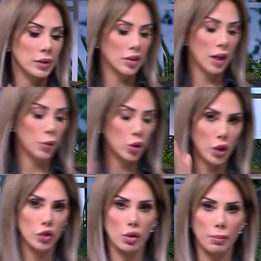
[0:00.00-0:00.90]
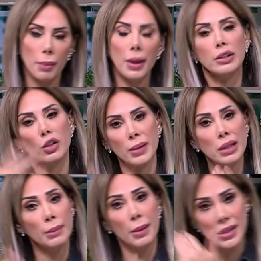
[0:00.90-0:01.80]
الطعم كله يضرب مع بعض لانه
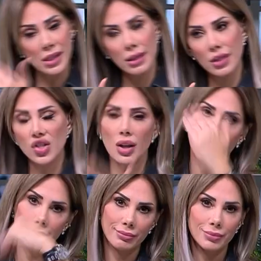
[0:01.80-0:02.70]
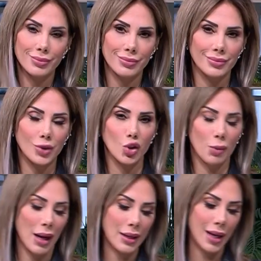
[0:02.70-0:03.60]
مرات لما بنزيد الاشياء
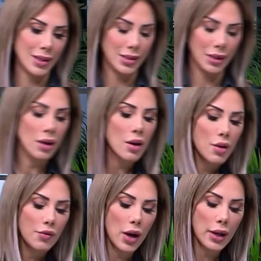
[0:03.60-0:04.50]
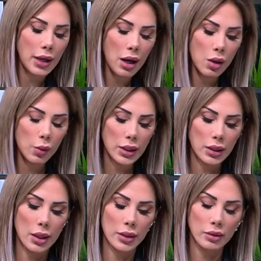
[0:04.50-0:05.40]
تضرب معنا عكسي
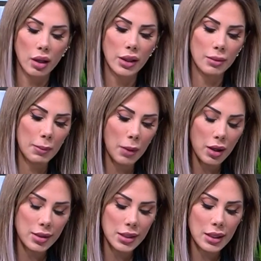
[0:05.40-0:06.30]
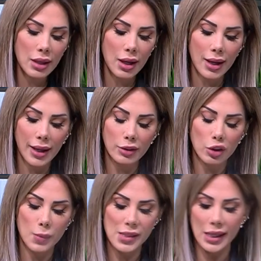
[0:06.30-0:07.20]
فنحاول نتقيد بالمقادير رح اعيد
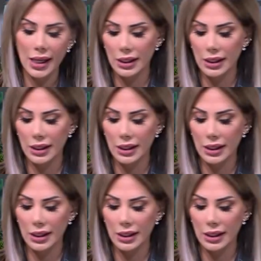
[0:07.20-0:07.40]
لكم سريعا